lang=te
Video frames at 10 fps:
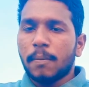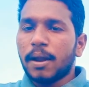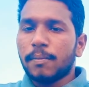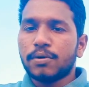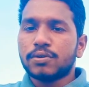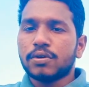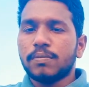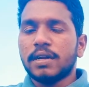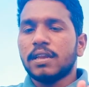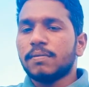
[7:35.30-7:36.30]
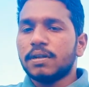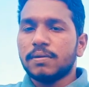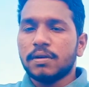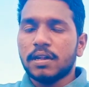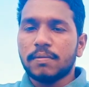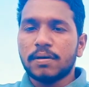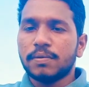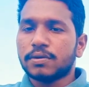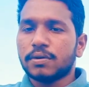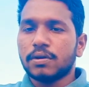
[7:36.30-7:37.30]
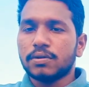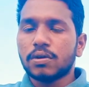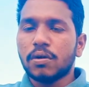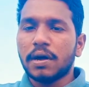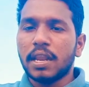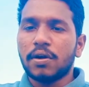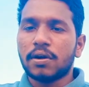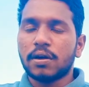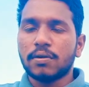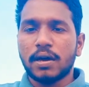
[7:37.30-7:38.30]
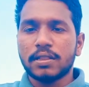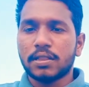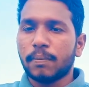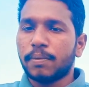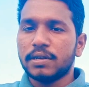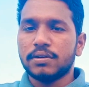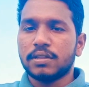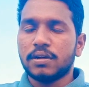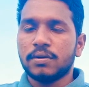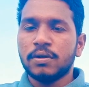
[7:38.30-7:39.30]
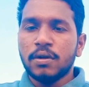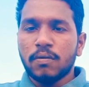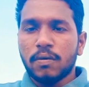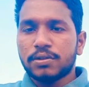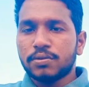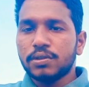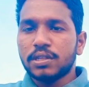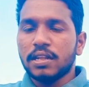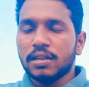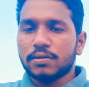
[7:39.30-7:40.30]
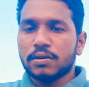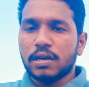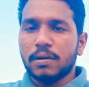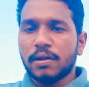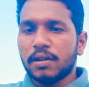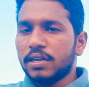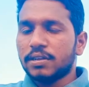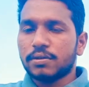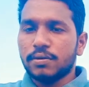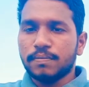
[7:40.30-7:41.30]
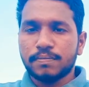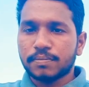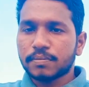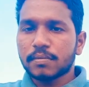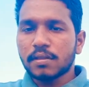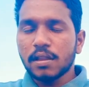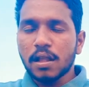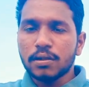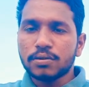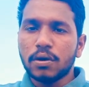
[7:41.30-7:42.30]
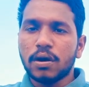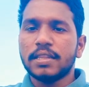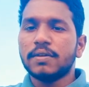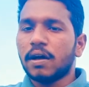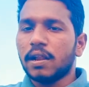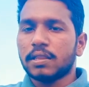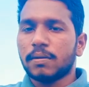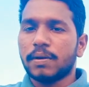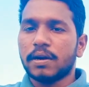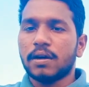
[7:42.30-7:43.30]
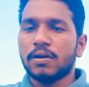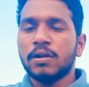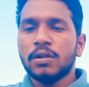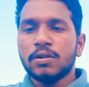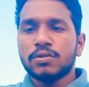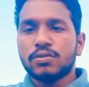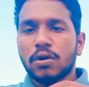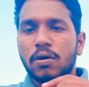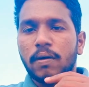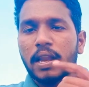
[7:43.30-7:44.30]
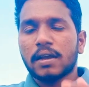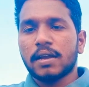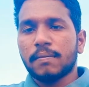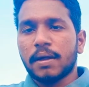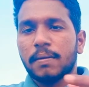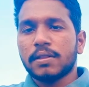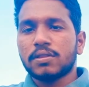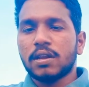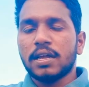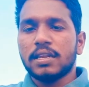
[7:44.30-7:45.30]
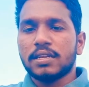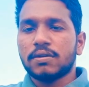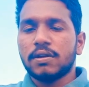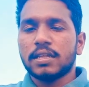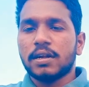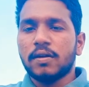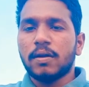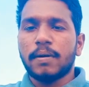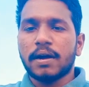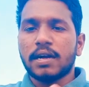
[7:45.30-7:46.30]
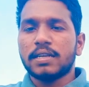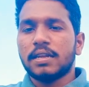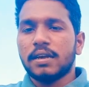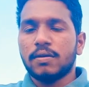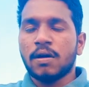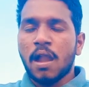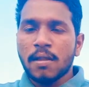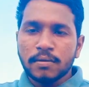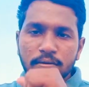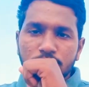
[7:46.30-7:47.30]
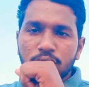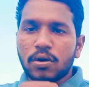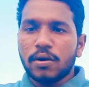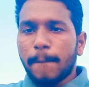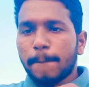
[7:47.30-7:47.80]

మనం పోసుకోమని నిలబడి నిలబడి పోసుకుంటున్నాం సో వాళ్ళు ఏమంటారు అది తప్పు అని చెబుతారు వాళ్ళు సున్నితులు చేసుకుంటారు మనం చేసుకోం సో అది వాళ్ళు తప్పు అంటారు సో వాళ్ళకి మన మతంలో అయిన ఇష్టం లేదు కాబట్టి వాళ్ళు బక్క జరిగారు సో